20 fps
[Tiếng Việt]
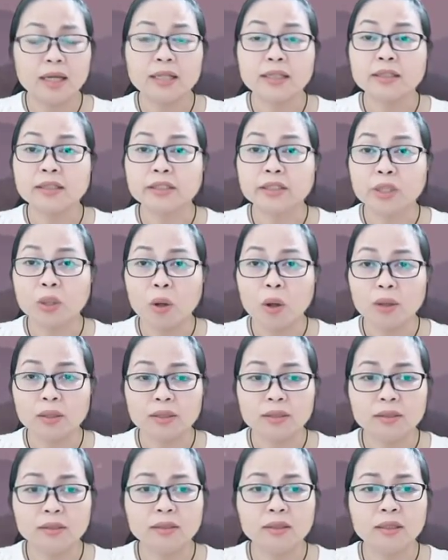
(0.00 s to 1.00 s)
Người con
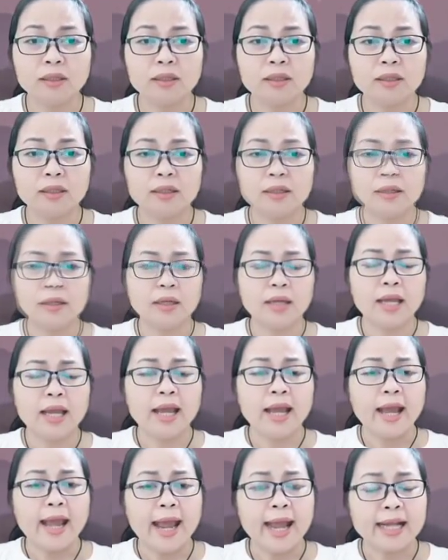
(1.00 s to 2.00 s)
thưa,
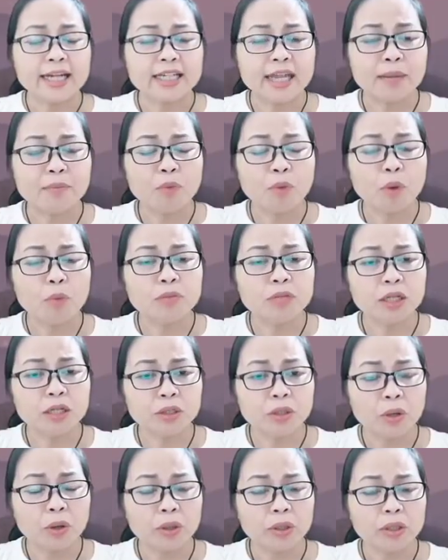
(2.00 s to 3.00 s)
hàng Sa Môn
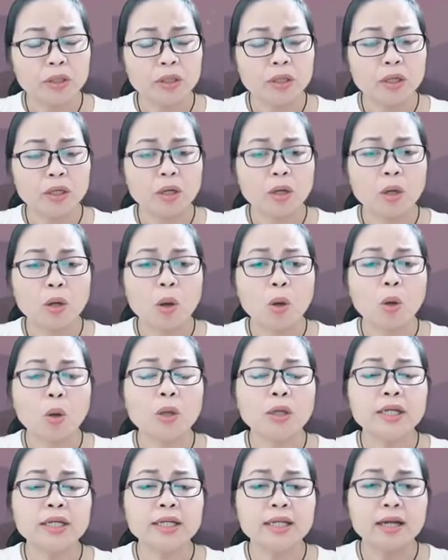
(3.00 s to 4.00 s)
rất giỏi, con có
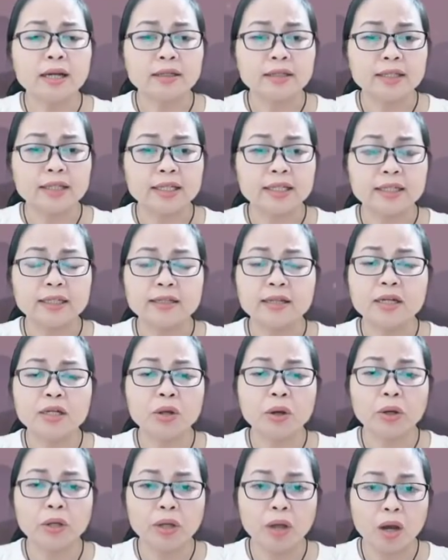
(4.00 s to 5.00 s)
nghi ngờ gì đến
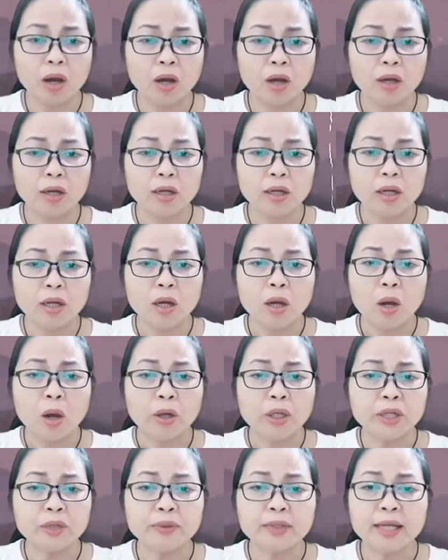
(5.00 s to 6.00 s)
hỏi họ,
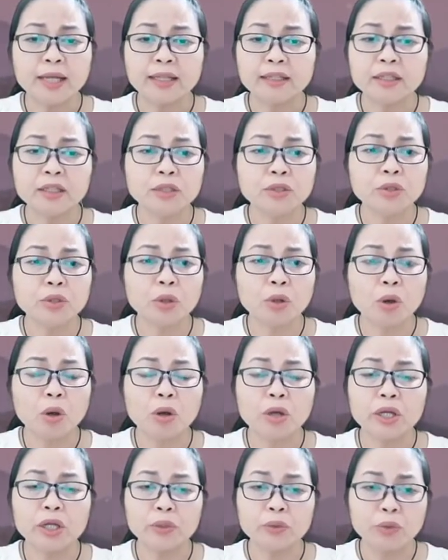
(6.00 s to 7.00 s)
họ đều giải thích cho
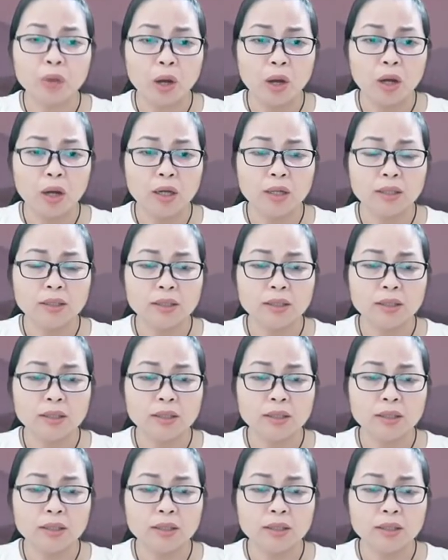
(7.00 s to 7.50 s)
con hiểu rõ.